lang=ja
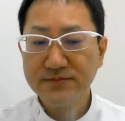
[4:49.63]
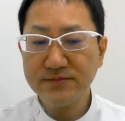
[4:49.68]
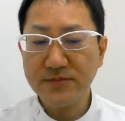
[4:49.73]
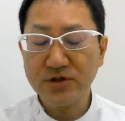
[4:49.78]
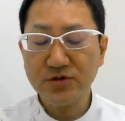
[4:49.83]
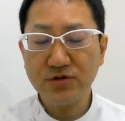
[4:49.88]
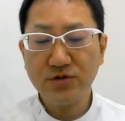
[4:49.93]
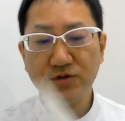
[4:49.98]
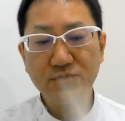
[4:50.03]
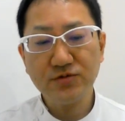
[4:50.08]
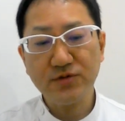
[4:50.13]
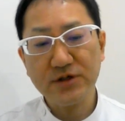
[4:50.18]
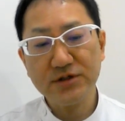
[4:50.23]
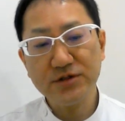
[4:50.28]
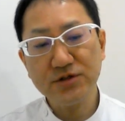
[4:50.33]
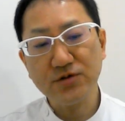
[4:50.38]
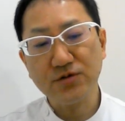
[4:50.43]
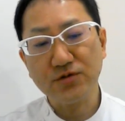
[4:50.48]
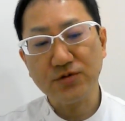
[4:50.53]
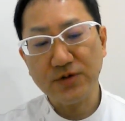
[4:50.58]
まあ、それに詳
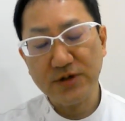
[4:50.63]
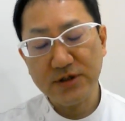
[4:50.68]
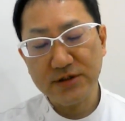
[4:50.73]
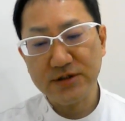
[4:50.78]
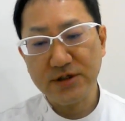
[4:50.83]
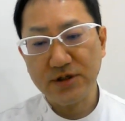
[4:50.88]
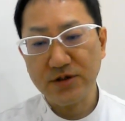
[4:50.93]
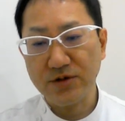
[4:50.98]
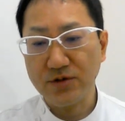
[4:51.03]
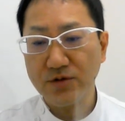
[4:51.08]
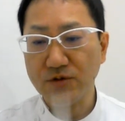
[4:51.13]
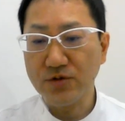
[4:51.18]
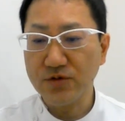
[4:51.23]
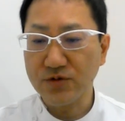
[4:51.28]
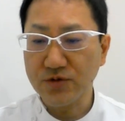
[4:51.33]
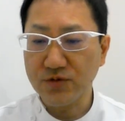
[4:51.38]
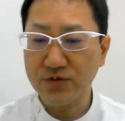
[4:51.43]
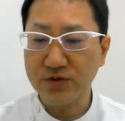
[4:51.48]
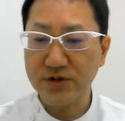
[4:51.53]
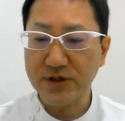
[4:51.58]
しいことはね、ぜひ本
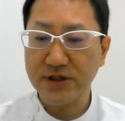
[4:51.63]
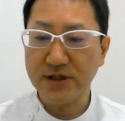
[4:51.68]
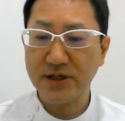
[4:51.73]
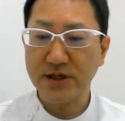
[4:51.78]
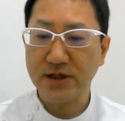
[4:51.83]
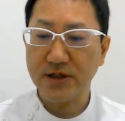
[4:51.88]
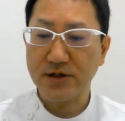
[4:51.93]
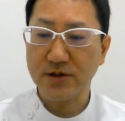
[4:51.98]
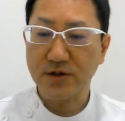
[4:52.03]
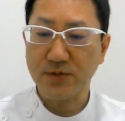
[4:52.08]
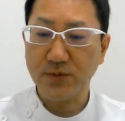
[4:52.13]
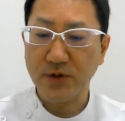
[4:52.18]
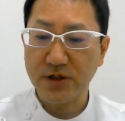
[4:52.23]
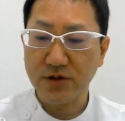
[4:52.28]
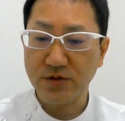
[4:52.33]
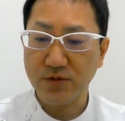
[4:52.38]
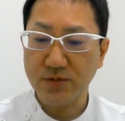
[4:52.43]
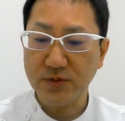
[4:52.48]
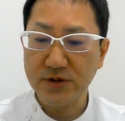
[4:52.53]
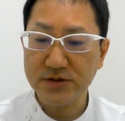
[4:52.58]
をでっていただければと
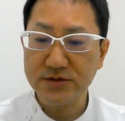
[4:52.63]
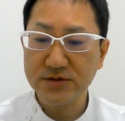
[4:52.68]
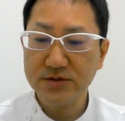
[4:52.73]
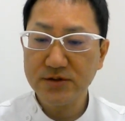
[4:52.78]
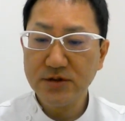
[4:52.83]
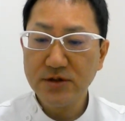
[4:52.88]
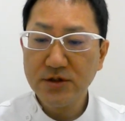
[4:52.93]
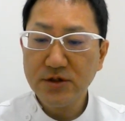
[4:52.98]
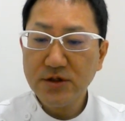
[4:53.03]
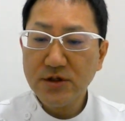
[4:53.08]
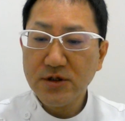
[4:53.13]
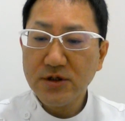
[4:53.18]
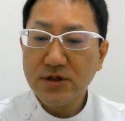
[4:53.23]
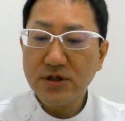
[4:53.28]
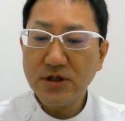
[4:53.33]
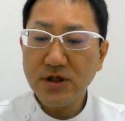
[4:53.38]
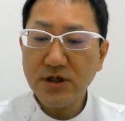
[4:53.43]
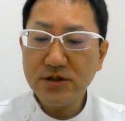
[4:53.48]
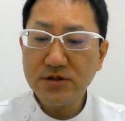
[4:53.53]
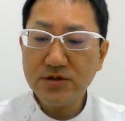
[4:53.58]
思っております。
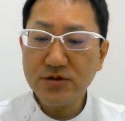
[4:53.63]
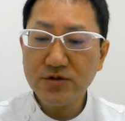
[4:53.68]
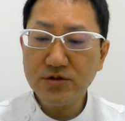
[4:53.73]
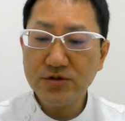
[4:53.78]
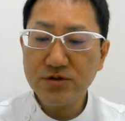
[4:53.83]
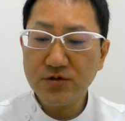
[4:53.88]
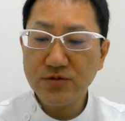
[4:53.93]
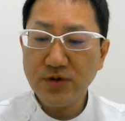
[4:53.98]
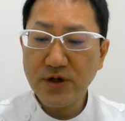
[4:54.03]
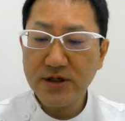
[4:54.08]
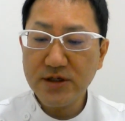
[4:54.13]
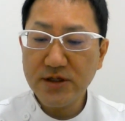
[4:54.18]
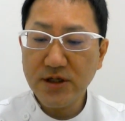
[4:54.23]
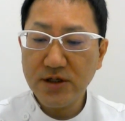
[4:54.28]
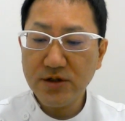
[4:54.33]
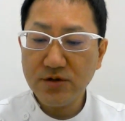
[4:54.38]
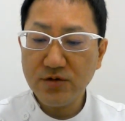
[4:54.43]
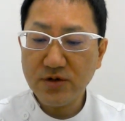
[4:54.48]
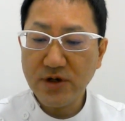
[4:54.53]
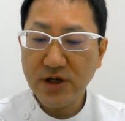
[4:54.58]
頚椎症は遺
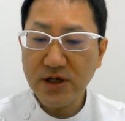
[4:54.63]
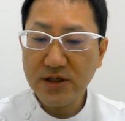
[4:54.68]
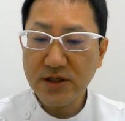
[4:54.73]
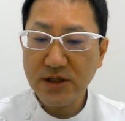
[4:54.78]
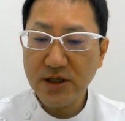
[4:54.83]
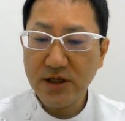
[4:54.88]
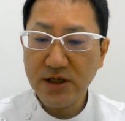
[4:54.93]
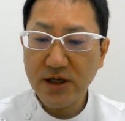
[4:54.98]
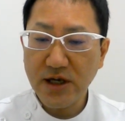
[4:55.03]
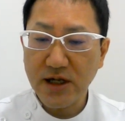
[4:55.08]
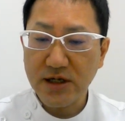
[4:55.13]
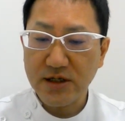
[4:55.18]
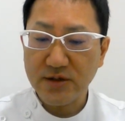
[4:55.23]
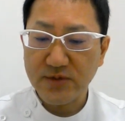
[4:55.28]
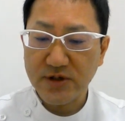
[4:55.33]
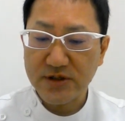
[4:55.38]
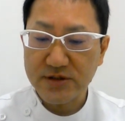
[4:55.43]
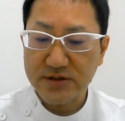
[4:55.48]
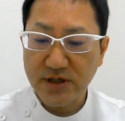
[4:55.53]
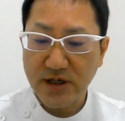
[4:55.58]
伝と関係があり
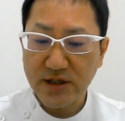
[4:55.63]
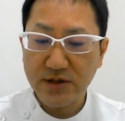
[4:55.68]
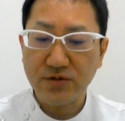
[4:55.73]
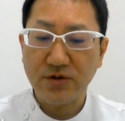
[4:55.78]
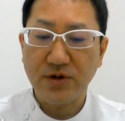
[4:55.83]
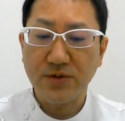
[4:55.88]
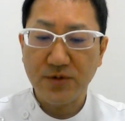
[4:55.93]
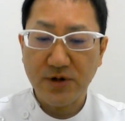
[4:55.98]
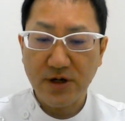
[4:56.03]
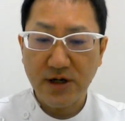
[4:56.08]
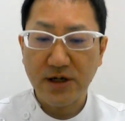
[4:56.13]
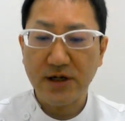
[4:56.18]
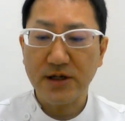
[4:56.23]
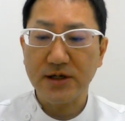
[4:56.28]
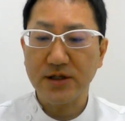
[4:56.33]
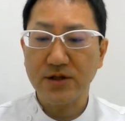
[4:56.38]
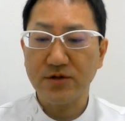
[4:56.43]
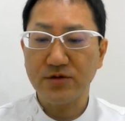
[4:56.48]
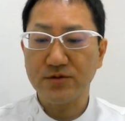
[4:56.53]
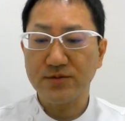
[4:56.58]
ますかとかも書か
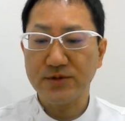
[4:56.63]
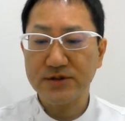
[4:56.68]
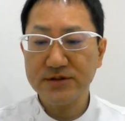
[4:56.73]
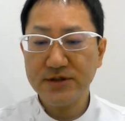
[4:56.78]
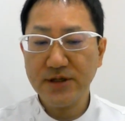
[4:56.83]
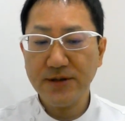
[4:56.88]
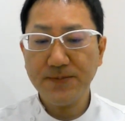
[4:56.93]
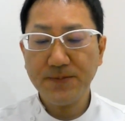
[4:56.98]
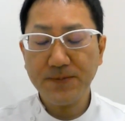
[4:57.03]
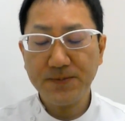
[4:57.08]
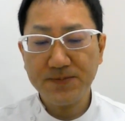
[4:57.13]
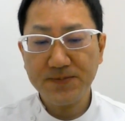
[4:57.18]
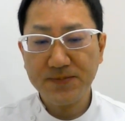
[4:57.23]
れておりますね。